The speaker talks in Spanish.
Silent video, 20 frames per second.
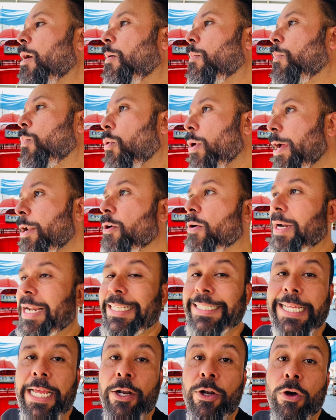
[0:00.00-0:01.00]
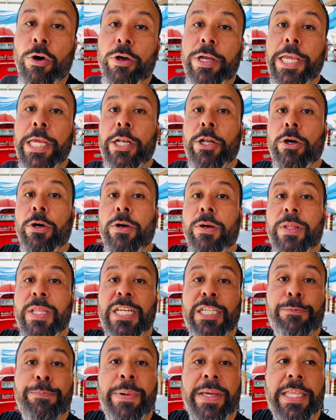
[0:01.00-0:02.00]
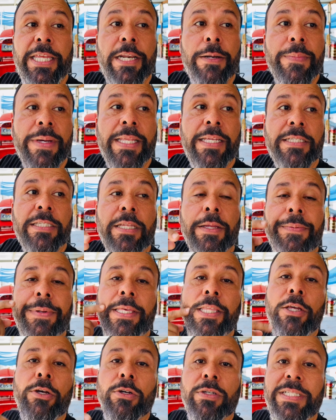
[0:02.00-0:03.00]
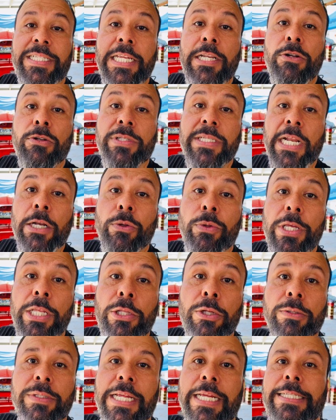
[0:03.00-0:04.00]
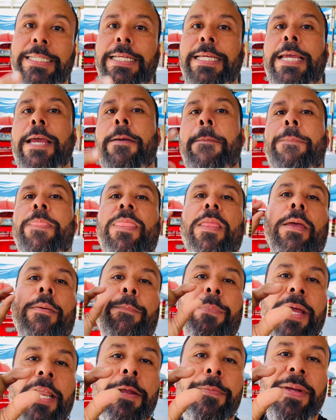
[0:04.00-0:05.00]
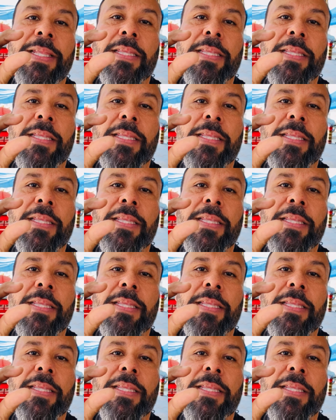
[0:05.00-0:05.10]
Bueno, raza, no quiero despedirme de este video sin los saluditos, así que espérenme